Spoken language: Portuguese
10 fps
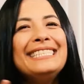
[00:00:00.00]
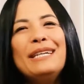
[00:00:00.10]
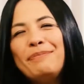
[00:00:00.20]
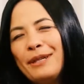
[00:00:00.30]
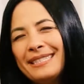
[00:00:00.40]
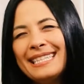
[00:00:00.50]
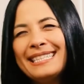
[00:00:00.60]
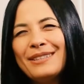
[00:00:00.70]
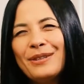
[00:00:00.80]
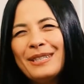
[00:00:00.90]
depois
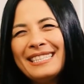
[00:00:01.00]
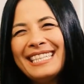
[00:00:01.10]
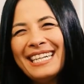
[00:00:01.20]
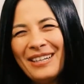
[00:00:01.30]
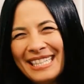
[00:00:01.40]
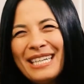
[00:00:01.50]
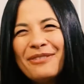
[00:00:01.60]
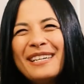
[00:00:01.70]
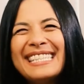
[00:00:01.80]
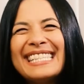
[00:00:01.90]
desse doce, tá na hora da
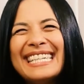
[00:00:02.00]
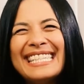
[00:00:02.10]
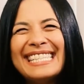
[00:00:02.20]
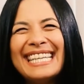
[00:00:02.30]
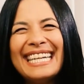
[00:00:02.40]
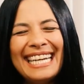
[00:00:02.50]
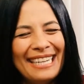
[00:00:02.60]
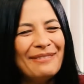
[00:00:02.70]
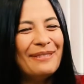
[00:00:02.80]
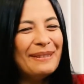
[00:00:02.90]
festança,
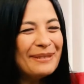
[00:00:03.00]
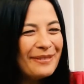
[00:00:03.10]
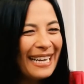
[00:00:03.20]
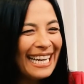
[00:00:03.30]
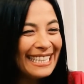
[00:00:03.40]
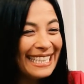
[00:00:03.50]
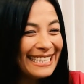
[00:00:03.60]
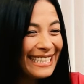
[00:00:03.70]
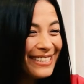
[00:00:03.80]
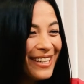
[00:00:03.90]
né? Vamos falar
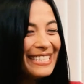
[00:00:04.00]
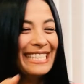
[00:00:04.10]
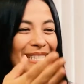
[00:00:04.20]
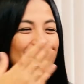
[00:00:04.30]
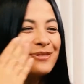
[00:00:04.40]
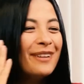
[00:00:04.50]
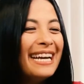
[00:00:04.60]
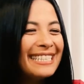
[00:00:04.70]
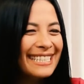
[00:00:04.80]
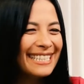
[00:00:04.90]
dessas nossas
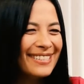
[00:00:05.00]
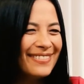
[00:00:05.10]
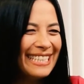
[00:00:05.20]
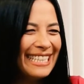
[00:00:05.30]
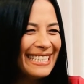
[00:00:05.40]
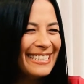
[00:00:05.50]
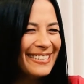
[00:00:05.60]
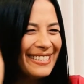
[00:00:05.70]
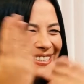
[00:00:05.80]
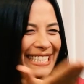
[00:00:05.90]
festas
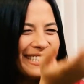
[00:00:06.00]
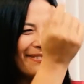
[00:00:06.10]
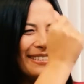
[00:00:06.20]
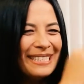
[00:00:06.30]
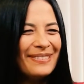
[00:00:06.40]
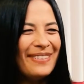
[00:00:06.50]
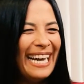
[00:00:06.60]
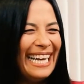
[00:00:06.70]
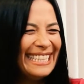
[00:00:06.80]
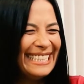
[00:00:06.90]
mineiros com Edivando
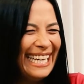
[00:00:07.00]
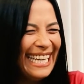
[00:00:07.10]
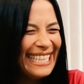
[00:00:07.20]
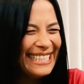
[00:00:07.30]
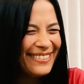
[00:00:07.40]
Baeta. Ei,